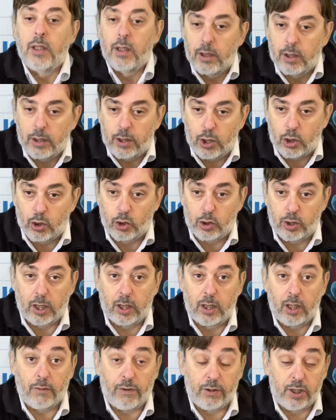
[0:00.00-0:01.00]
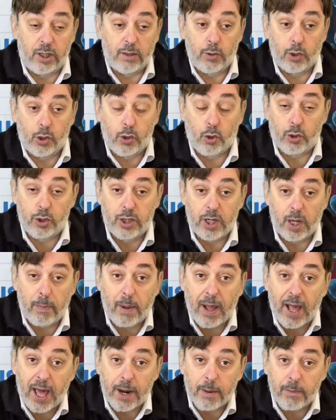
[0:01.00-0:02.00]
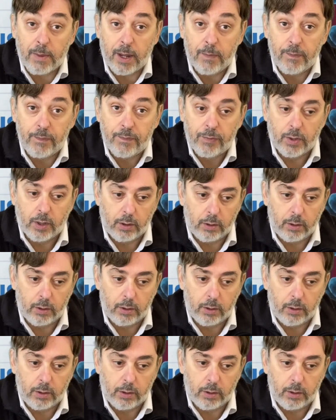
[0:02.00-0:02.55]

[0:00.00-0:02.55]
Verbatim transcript: Stati, facevo i corsi a Parma,